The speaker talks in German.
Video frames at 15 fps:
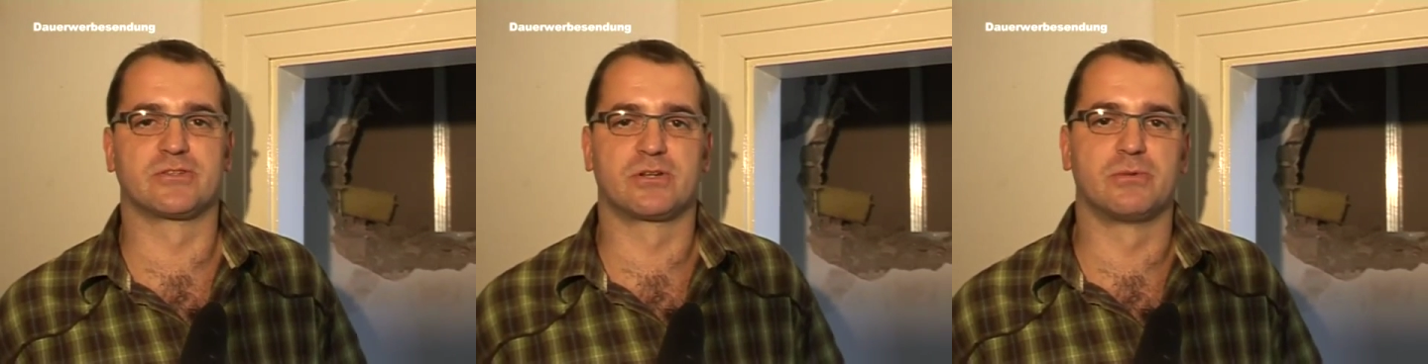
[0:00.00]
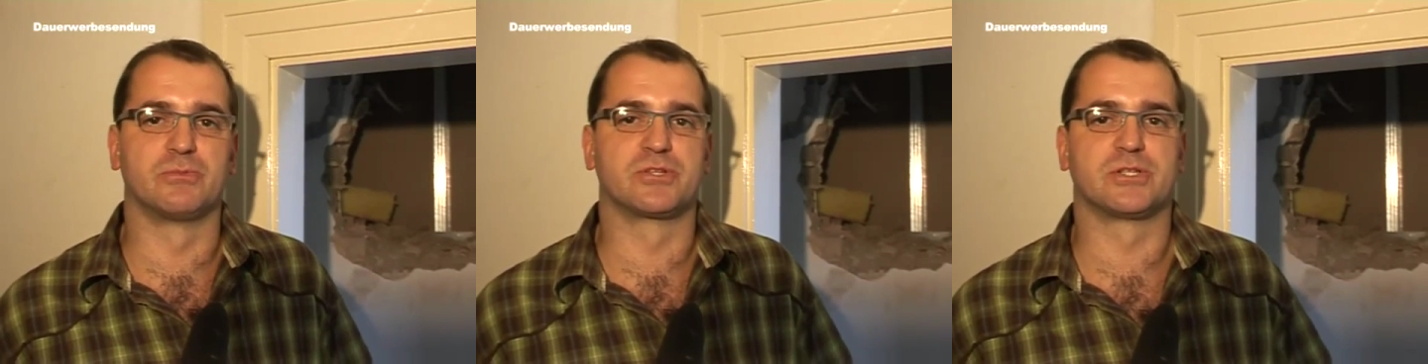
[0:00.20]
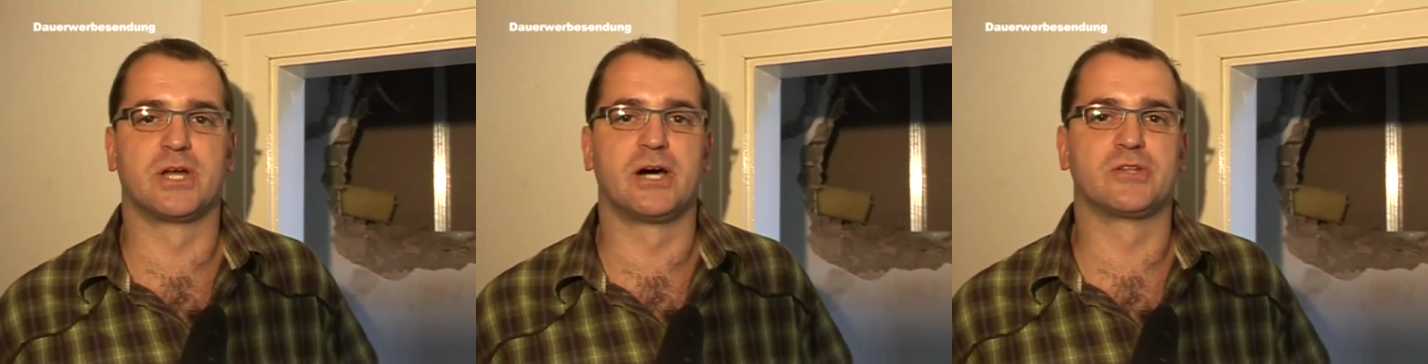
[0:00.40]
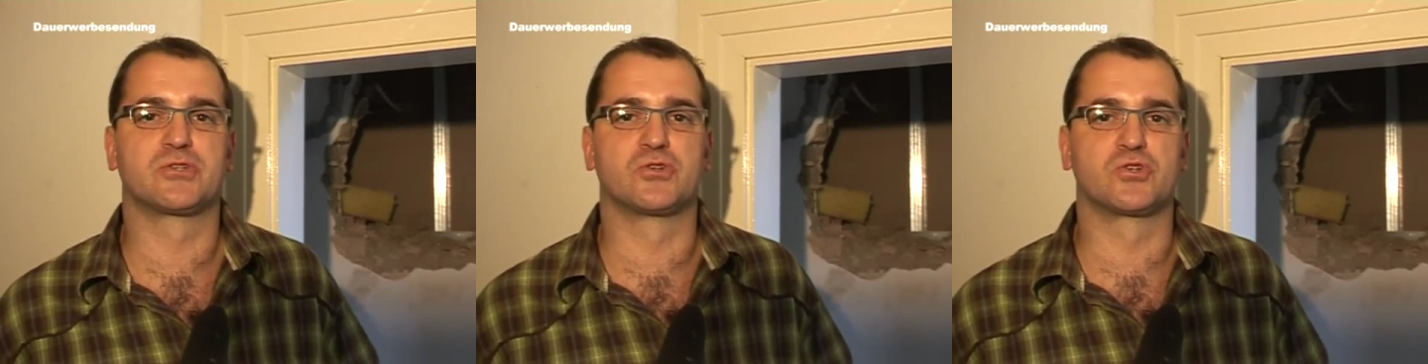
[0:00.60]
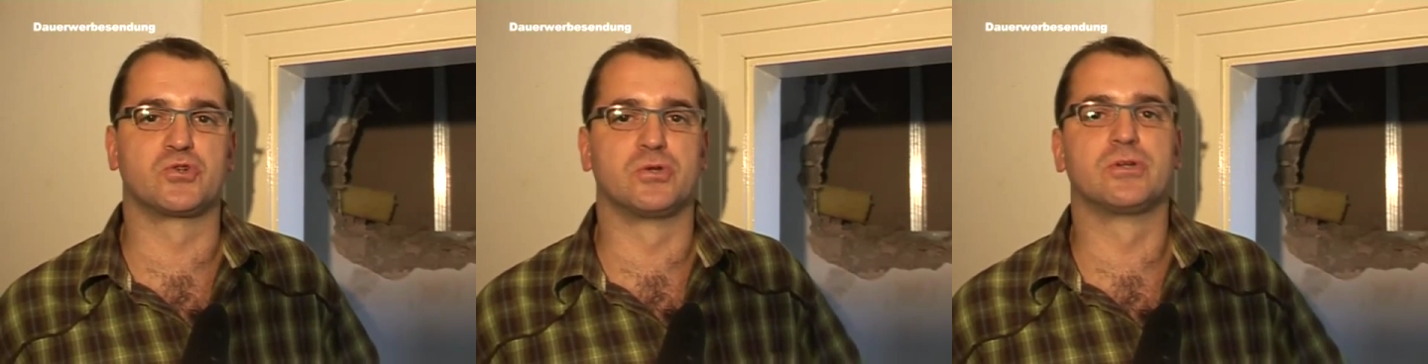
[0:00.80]
sondern muss
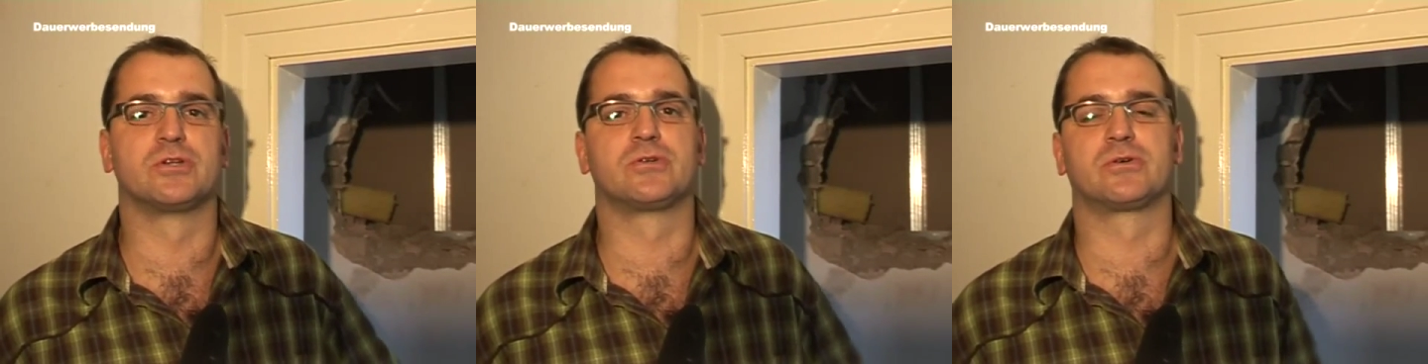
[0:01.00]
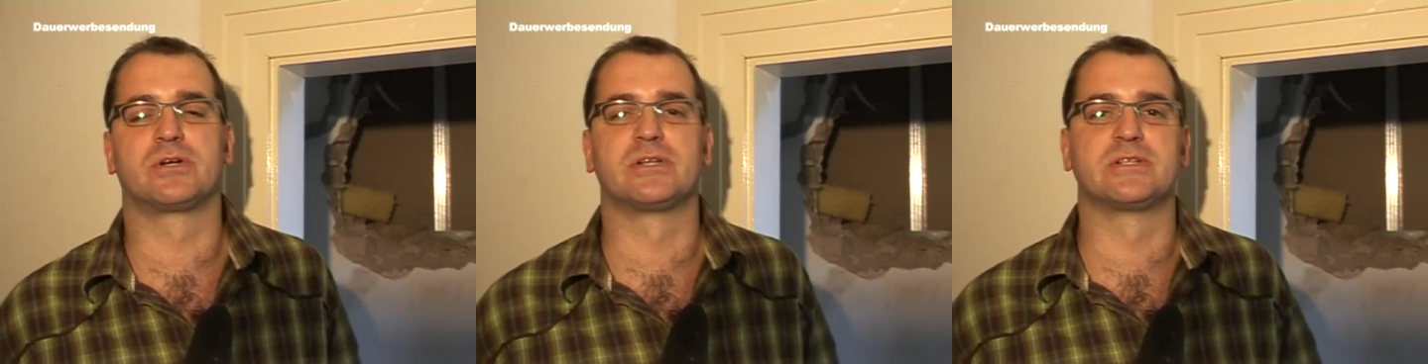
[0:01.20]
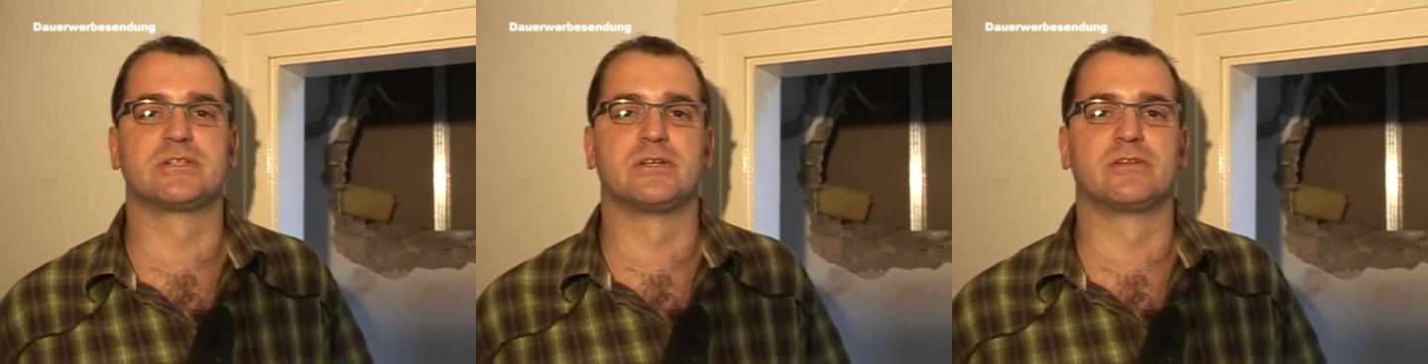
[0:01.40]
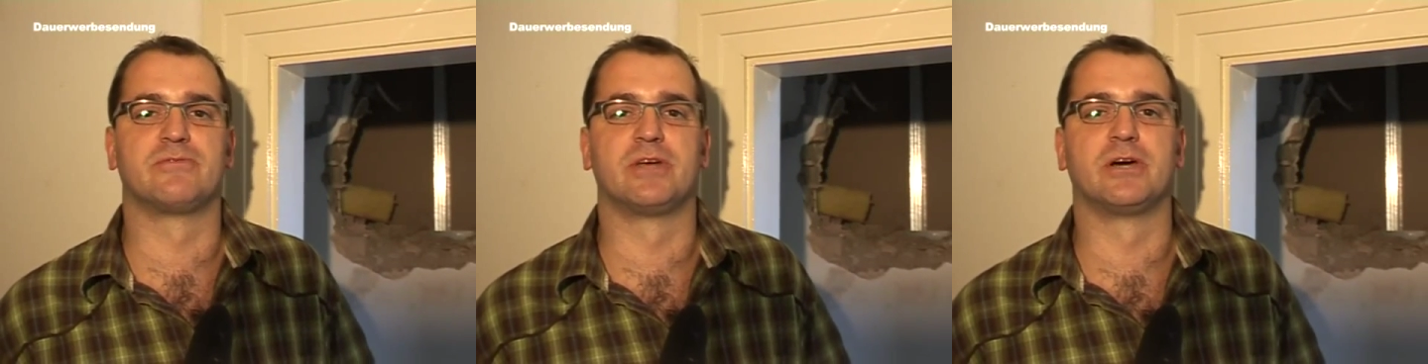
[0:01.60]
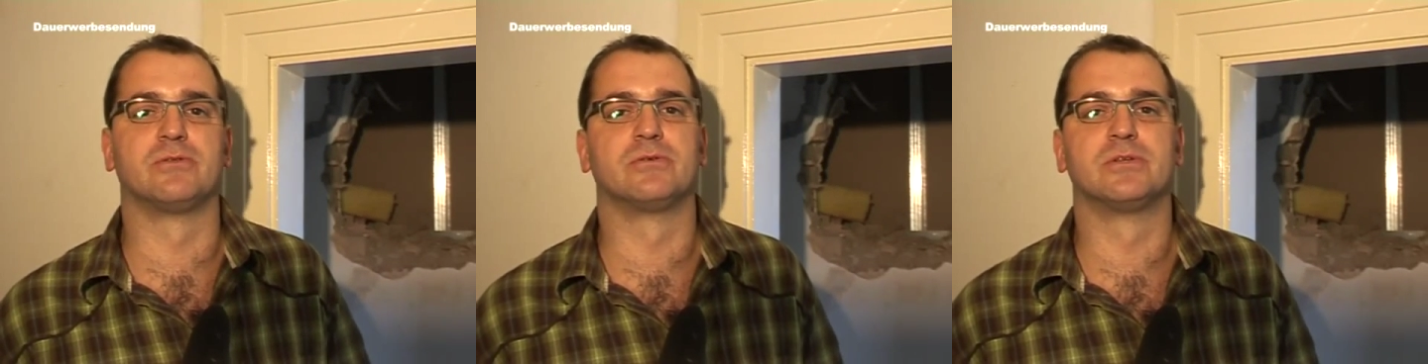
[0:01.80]
nahezu stündlich organisiert
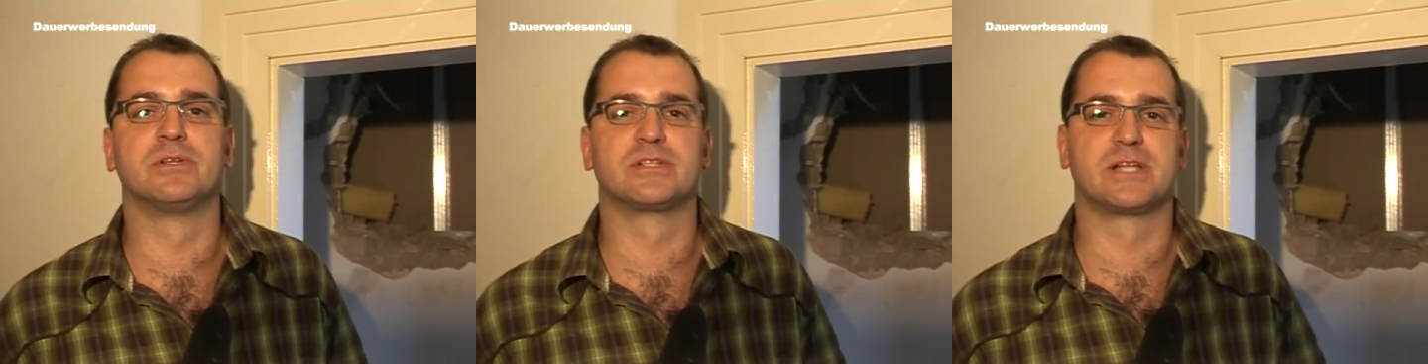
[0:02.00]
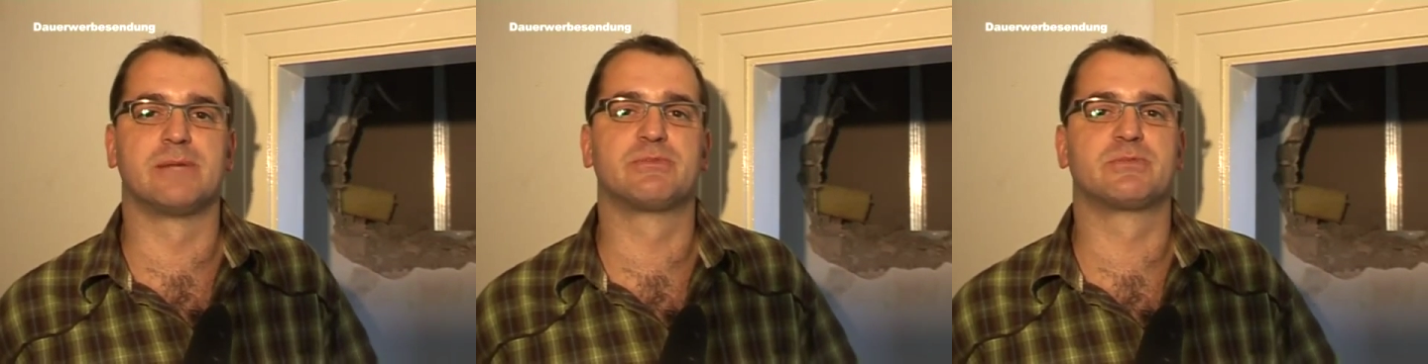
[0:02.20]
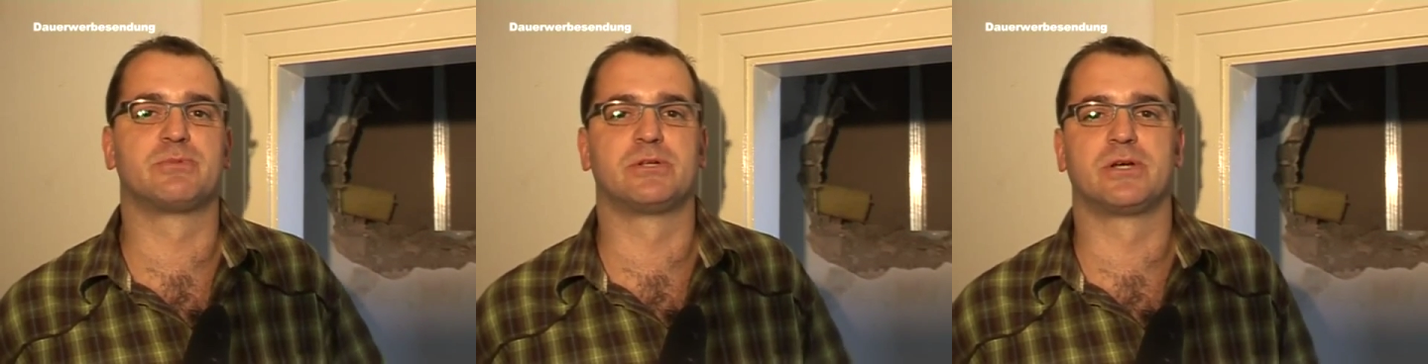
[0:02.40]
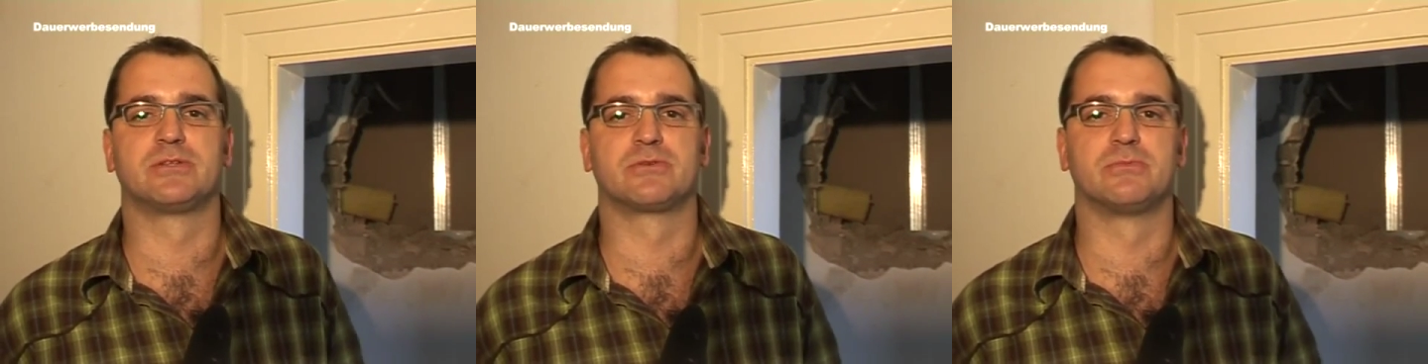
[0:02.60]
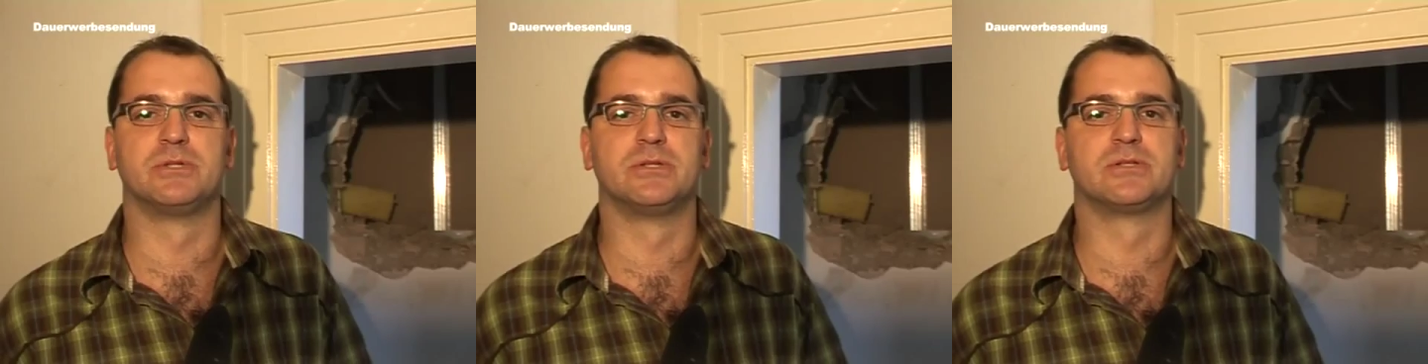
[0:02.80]
werden. Und ich selbst bin
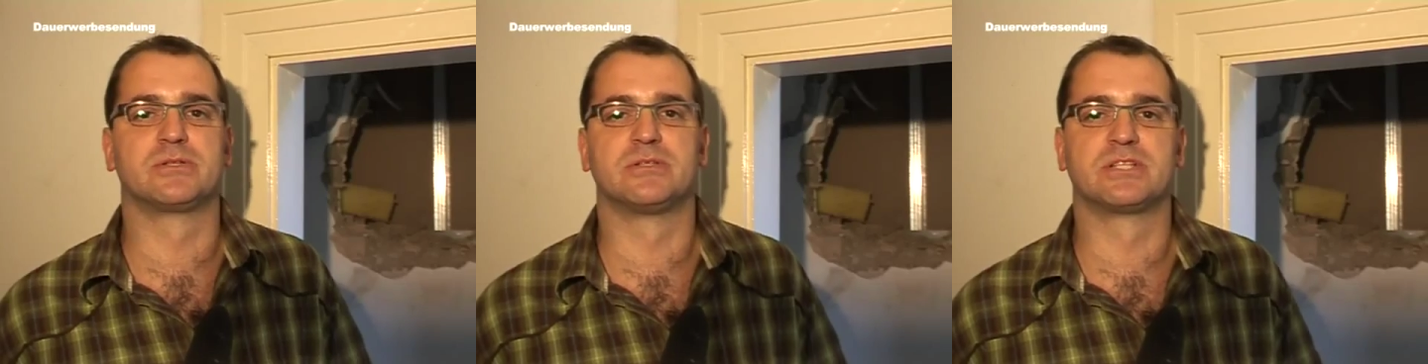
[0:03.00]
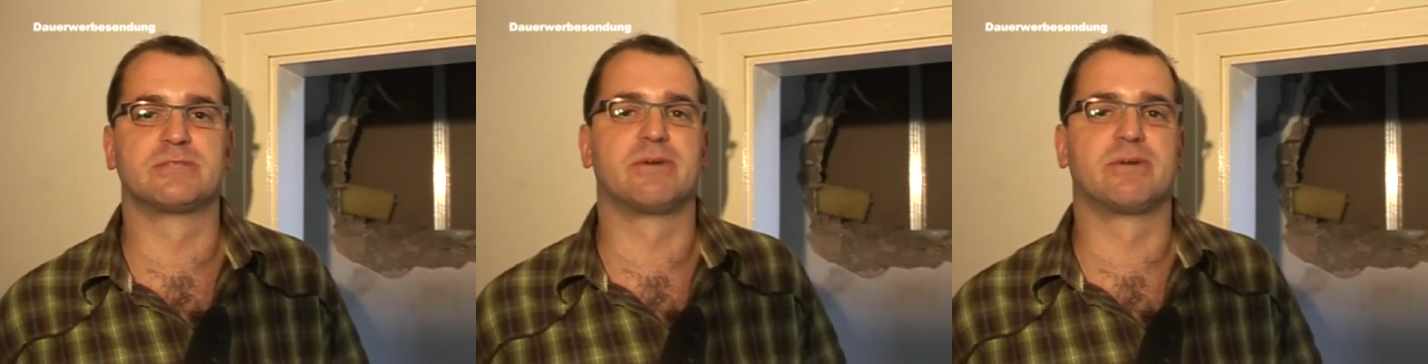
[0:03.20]
also mindestens